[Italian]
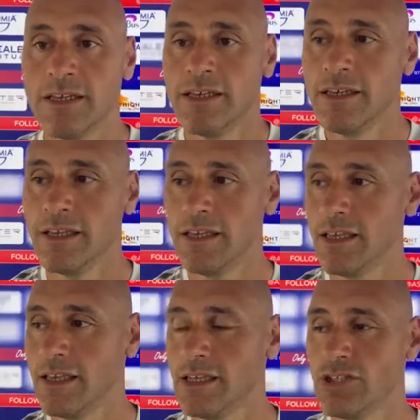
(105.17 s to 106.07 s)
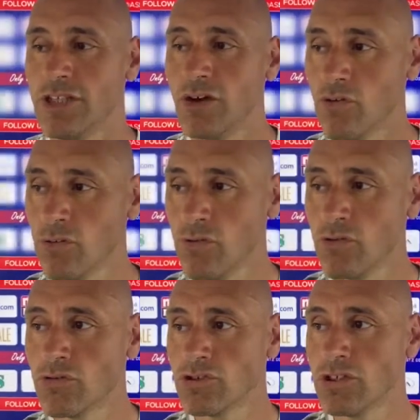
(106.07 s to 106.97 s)
e ci tengono
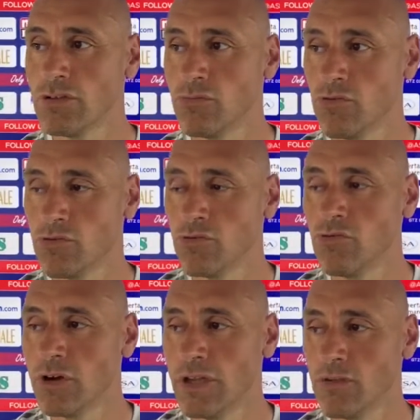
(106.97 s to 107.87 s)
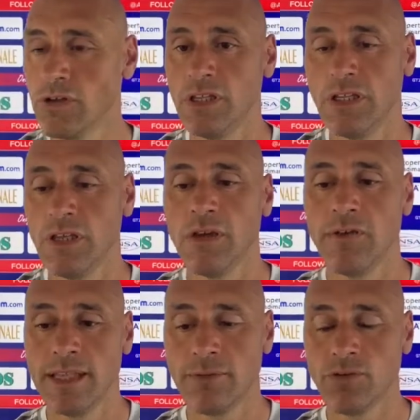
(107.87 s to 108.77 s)
molto, ci tiene molto Luca e quindi
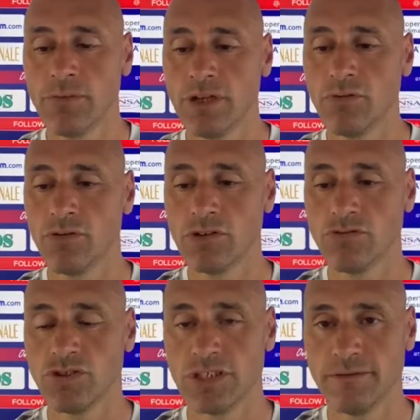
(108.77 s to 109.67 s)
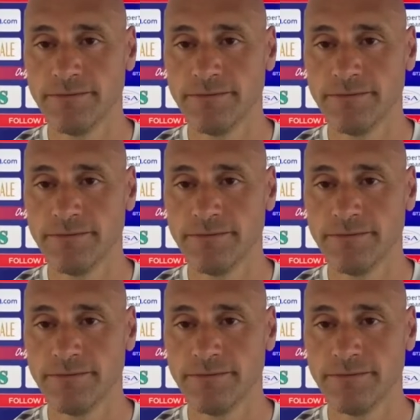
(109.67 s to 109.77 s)
vediamo domani quello che succede.